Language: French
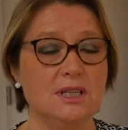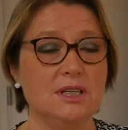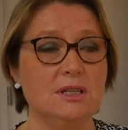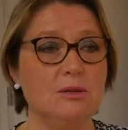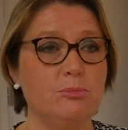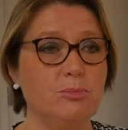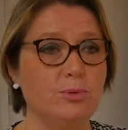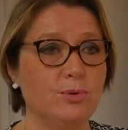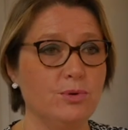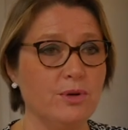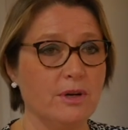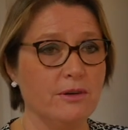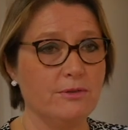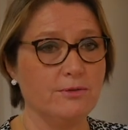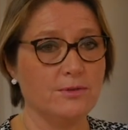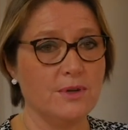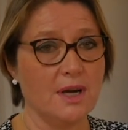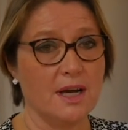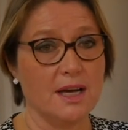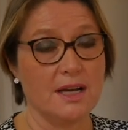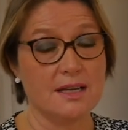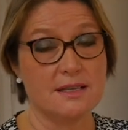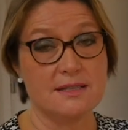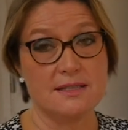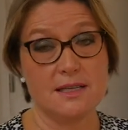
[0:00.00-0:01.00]
Il peut
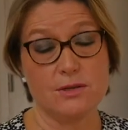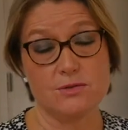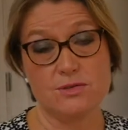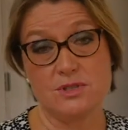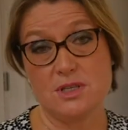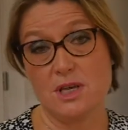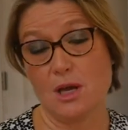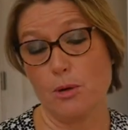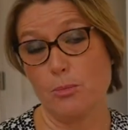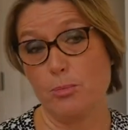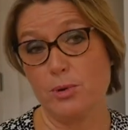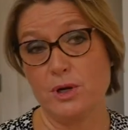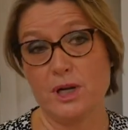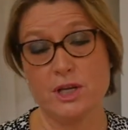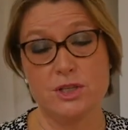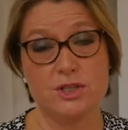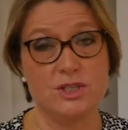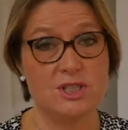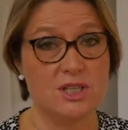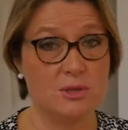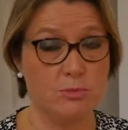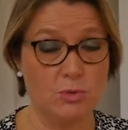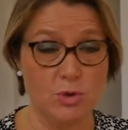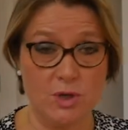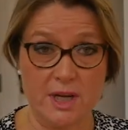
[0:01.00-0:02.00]
avoir accès aussi à plein de
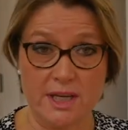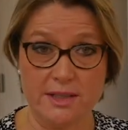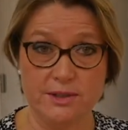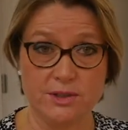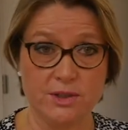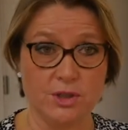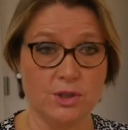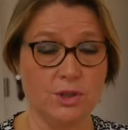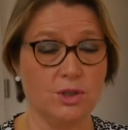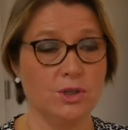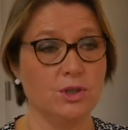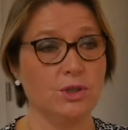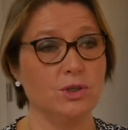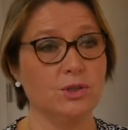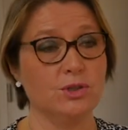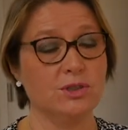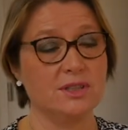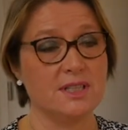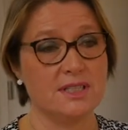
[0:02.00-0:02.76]
simulateurs,